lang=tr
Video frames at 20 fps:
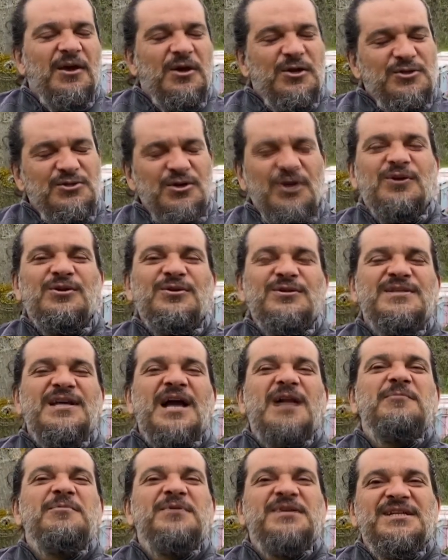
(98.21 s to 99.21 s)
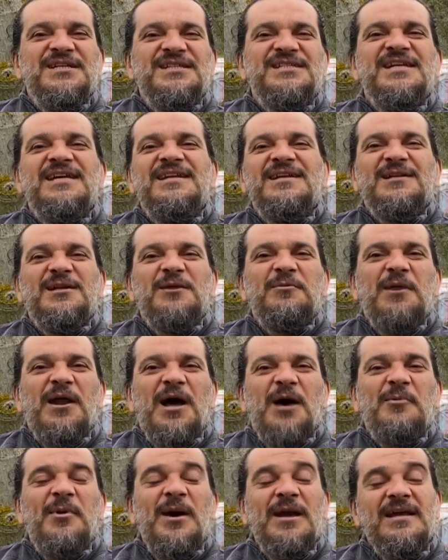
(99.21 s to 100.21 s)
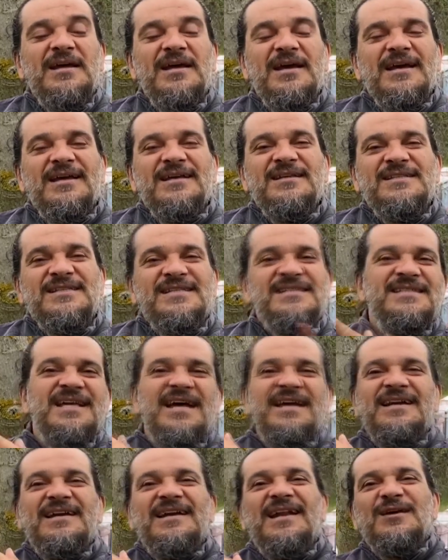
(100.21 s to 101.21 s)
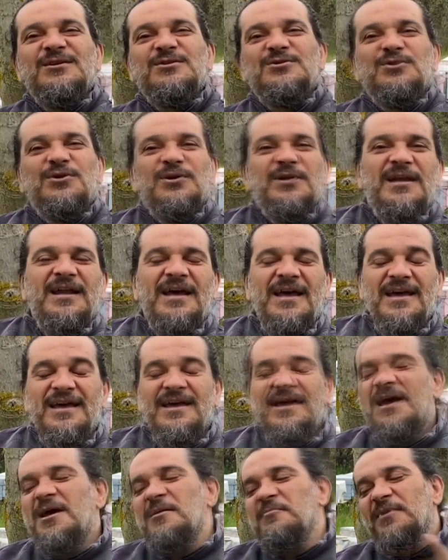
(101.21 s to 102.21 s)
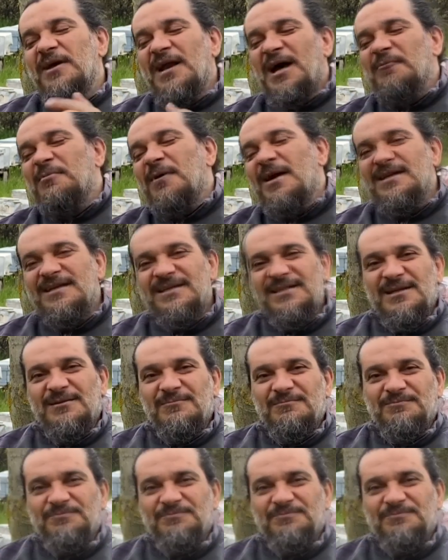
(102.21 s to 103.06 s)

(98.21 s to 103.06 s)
Çok güzel bir içerikle beraber sizden gelen sorulara hep beraber gidelim.